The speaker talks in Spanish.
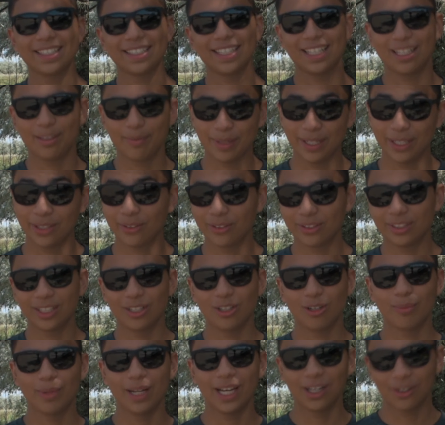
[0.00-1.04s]
estar disparando
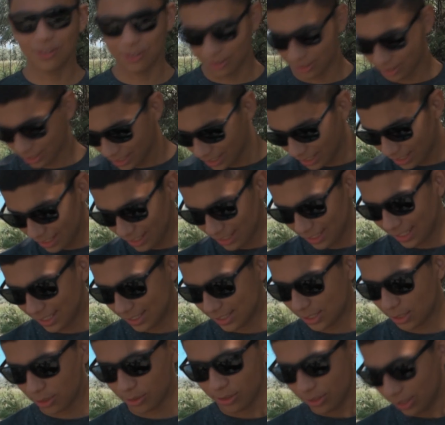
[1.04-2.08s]
tiro al blanco.
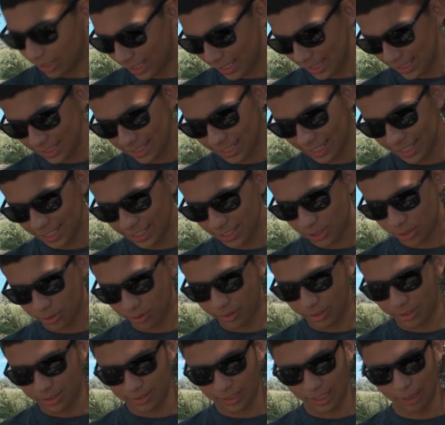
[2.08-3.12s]
Esto está
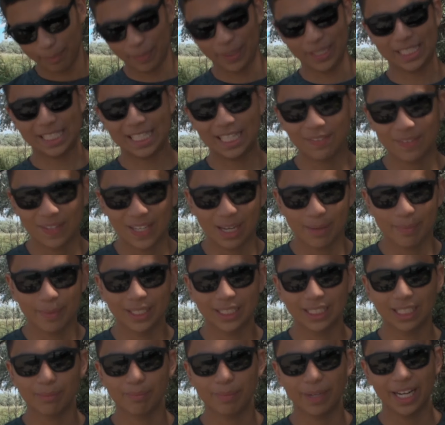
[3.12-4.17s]
hecho
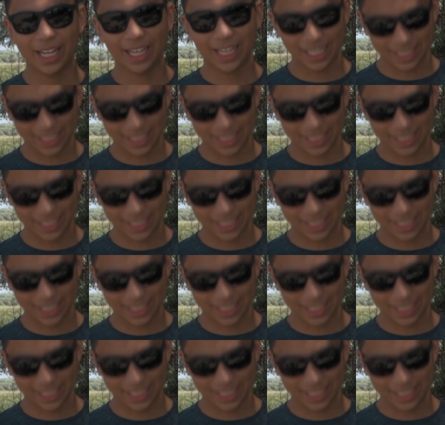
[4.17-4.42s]
específicamente para